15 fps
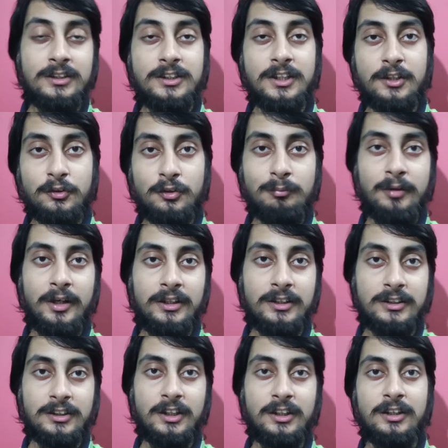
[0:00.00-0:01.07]
যেরকম
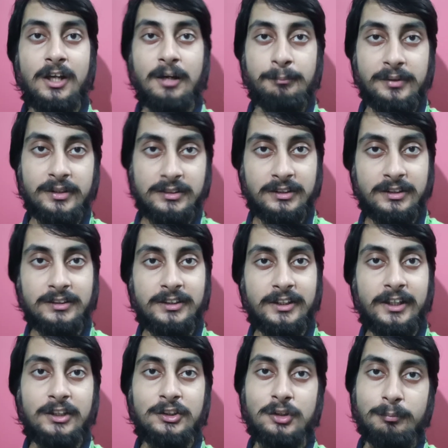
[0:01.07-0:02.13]
কালেকশন দাপিয়েছে
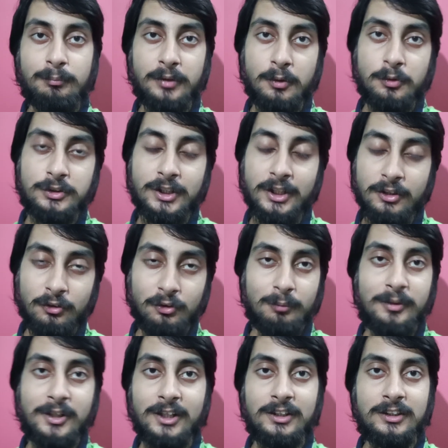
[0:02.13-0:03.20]
সেকেন্ড সপ্তাহেও সেই
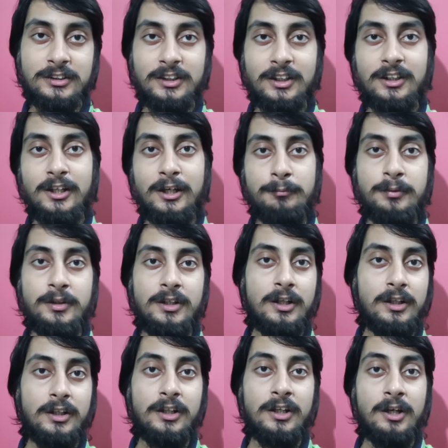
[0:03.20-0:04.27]
রকমই কালেকশন দাপিয়ে
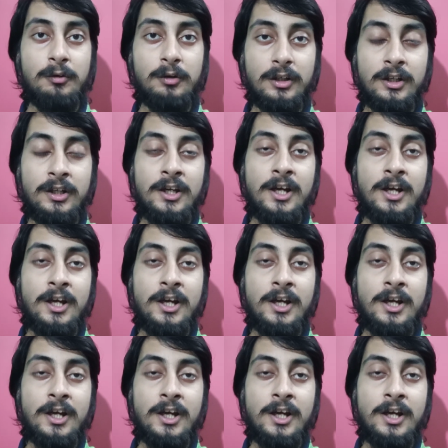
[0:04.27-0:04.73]
তাকে দেওয়ার